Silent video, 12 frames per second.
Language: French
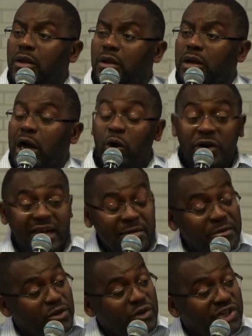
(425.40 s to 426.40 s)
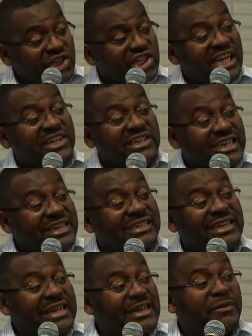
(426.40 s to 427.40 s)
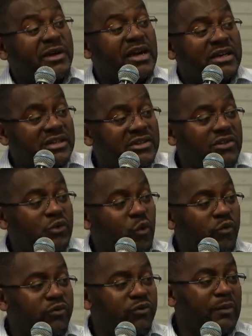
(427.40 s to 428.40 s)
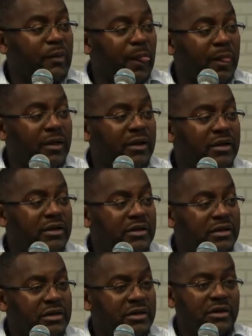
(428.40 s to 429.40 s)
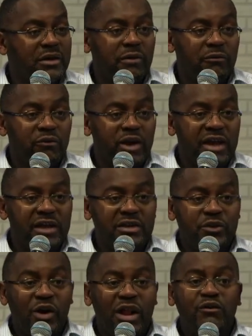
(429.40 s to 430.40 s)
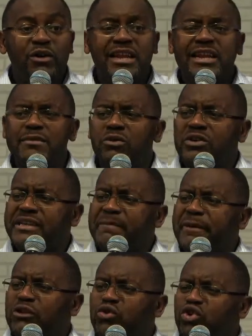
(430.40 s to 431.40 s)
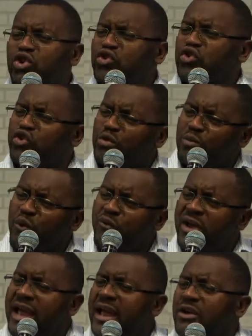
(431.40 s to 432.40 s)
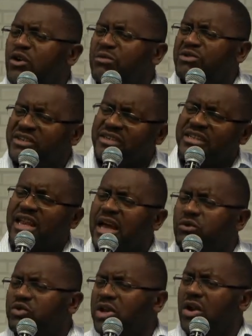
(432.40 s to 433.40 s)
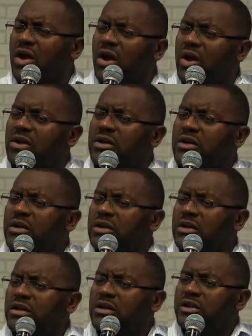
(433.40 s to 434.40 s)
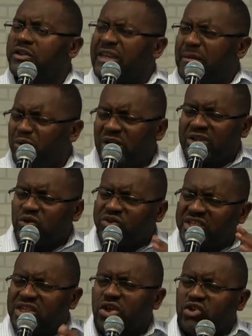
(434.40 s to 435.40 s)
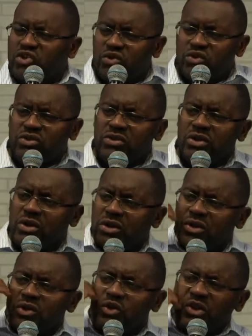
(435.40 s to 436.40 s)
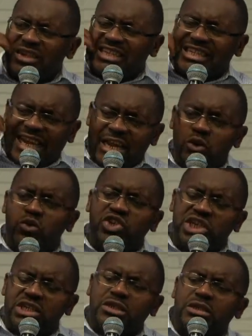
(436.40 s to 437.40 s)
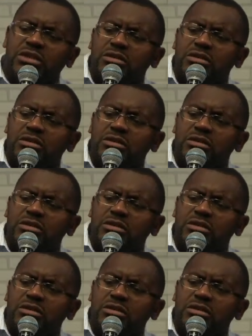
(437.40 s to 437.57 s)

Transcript: Alors que la Bible nous dit, cherchez l'Éternel pendant qu'il se trouve. Vous voyez Donc la voix des démons, ce n'est pas toujours quelque chose de mauvais, comme j'ai cité là tout à l'heure. Ça peut être aussi quelque chose de très logique.